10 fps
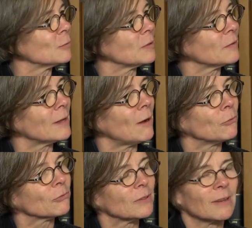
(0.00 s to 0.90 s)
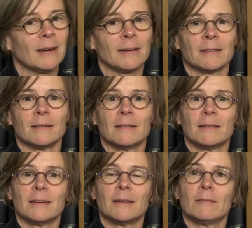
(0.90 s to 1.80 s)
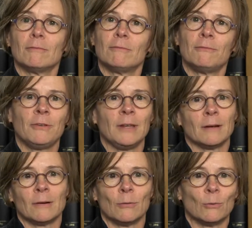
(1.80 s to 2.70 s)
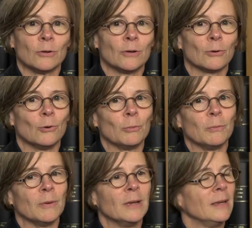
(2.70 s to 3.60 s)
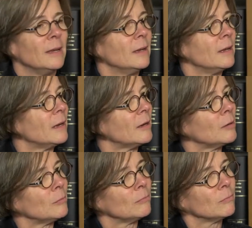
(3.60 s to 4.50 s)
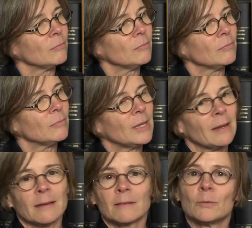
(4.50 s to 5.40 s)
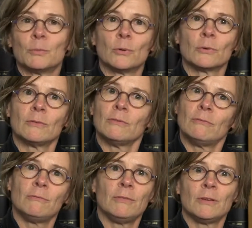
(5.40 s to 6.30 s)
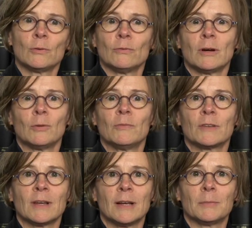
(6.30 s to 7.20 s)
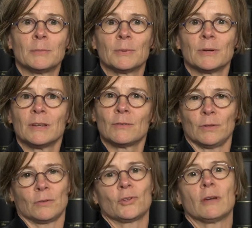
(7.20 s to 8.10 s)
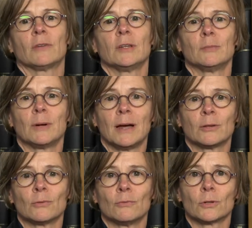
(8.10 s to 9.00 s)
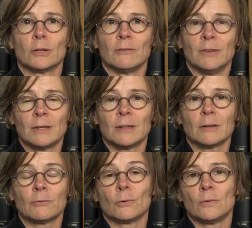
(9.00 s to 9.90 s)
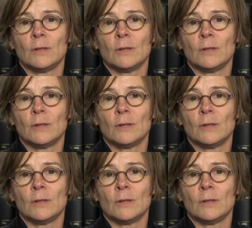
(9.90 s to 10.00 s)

ein bisschen aufgeteilt in, in vier Untergruppen. Ähm, der erste Punkt, wieso, warum, weshalb ist wissenschaftliche Beratung wirklich wichtig für